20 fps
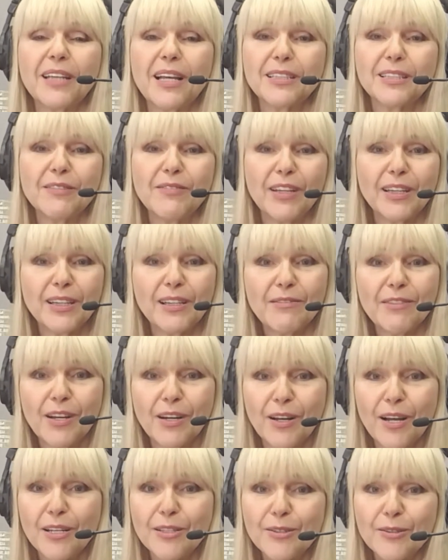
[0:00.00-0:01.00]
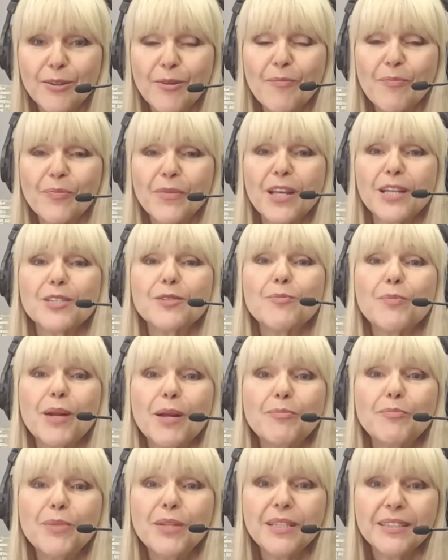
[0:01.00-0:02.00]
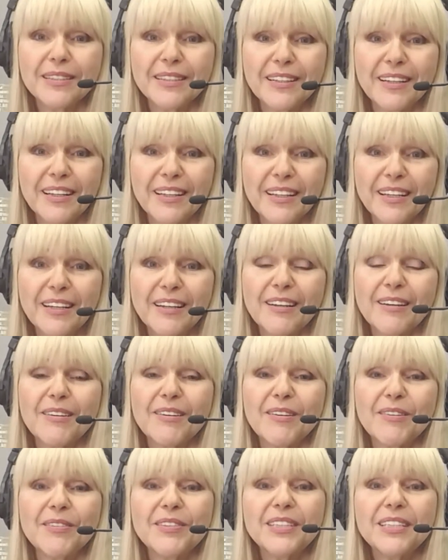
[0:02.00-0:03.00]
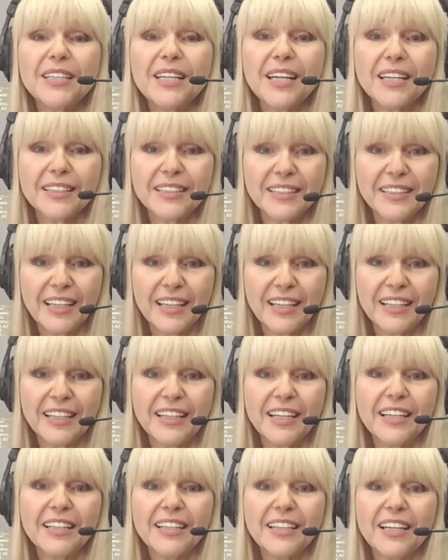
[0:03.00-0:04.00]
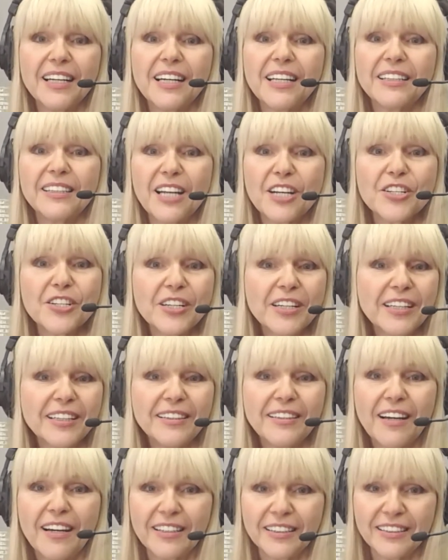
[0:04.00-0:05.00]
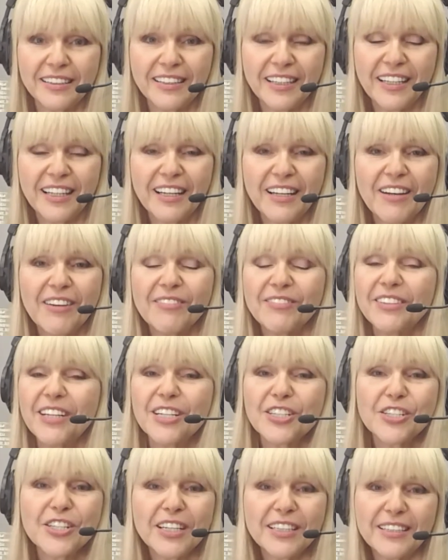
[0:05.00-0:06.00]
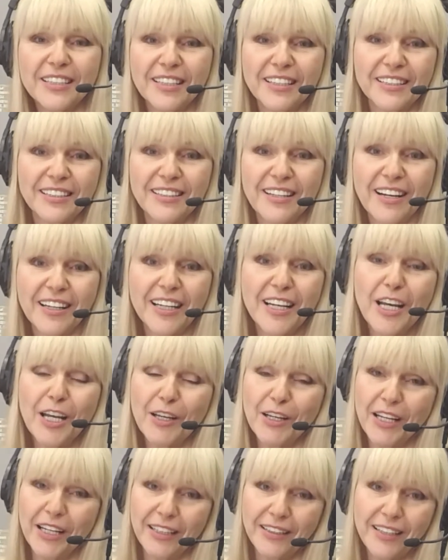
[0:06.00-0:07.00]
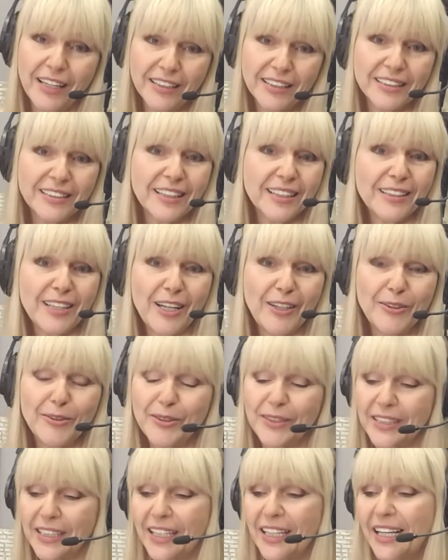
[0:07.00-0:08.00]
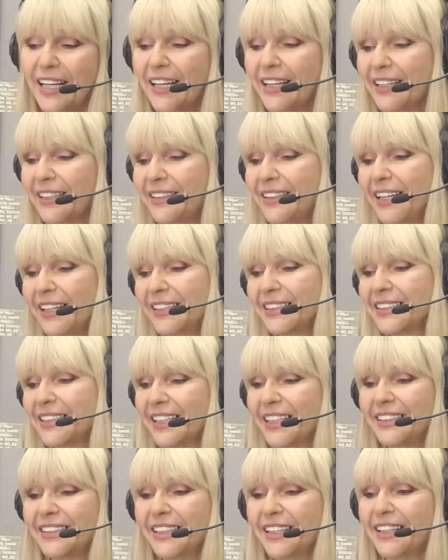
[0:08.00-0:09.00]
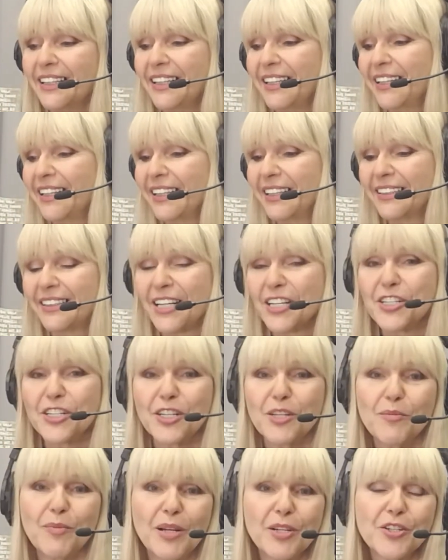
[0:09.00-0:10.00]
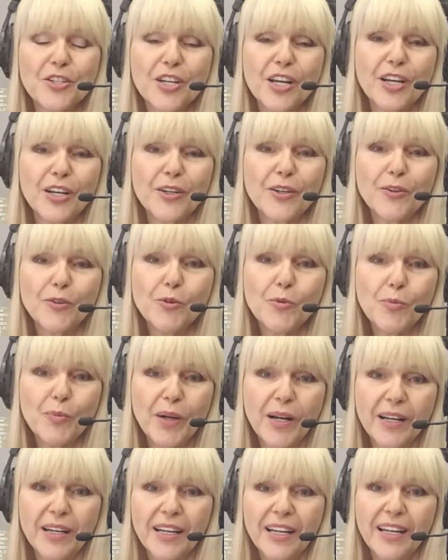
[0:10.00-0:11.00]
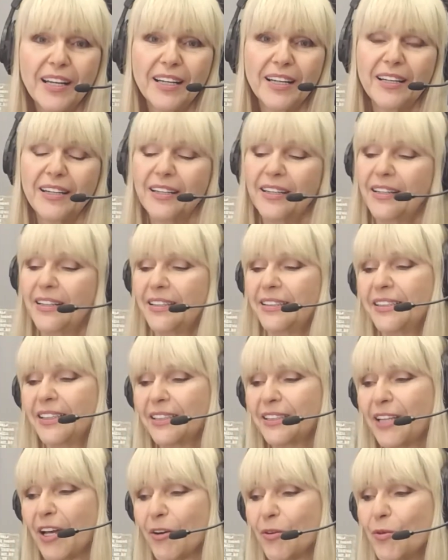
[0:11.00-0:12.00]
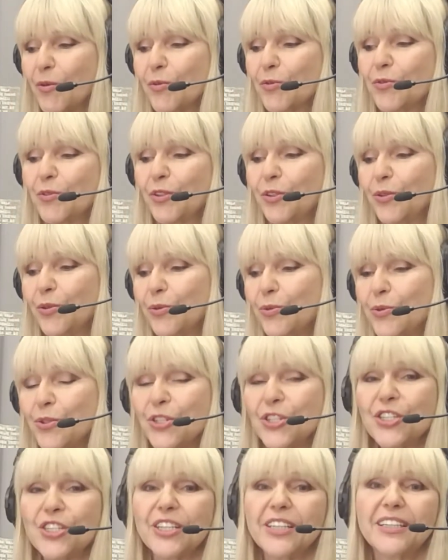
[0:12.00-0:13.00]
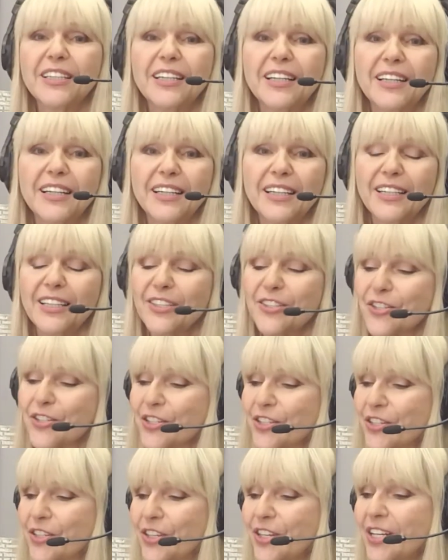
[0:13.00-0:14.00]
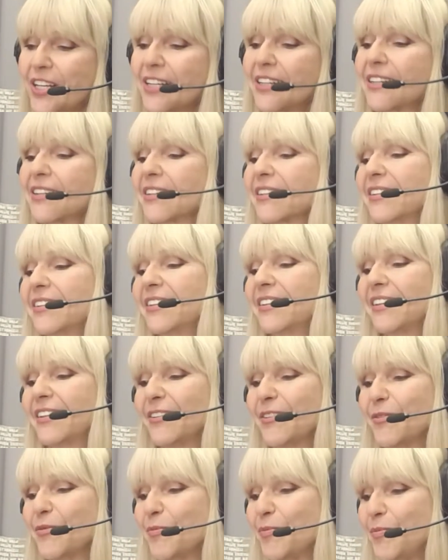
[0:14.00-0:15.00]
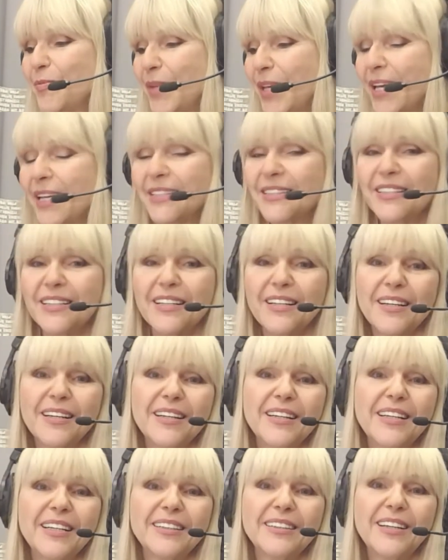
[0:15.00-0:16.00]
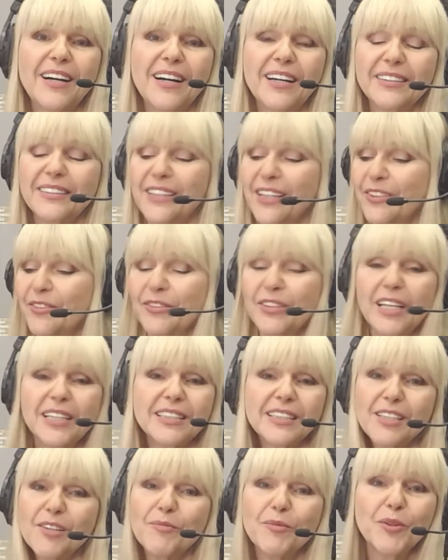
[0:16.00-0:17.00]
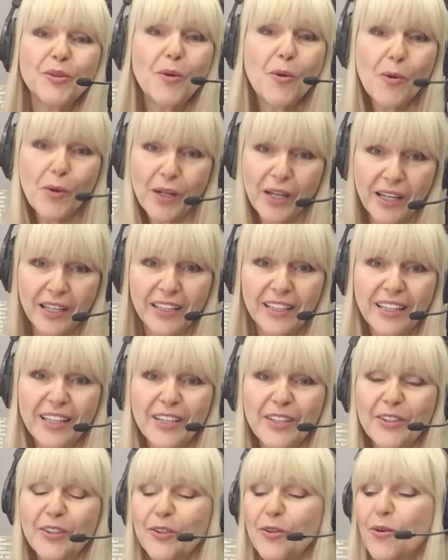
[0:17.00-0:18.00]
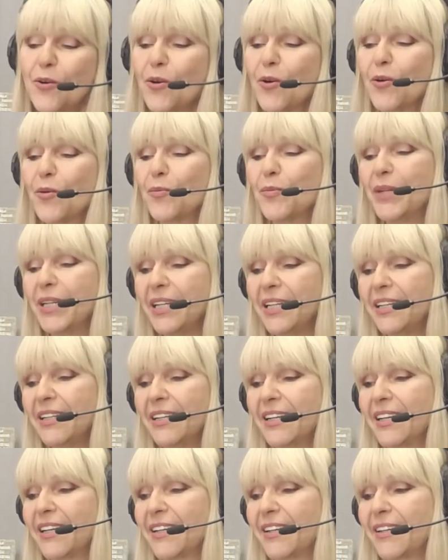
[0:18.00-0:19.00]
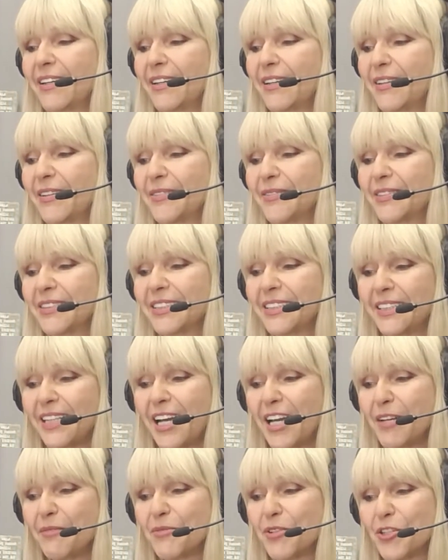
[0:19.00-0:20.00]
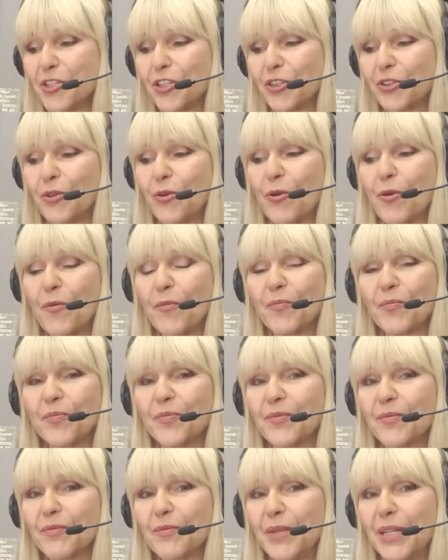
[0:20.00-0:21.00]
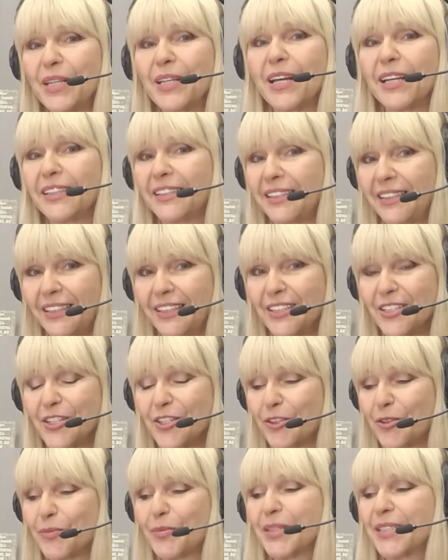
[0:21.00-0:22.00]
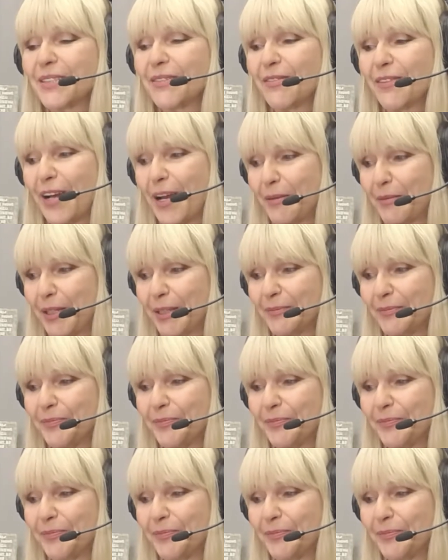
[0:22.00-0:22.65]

Светлого радио с пропиской в сердце нашей редакции — в наших сердцах. Редакция — это люди, редакция — это наша небольшая группа э, редакторов, ведущих, инженер, медиаредактор. Ну, нас немного, но мы э, знаем, что мы не одни, что мы с вами.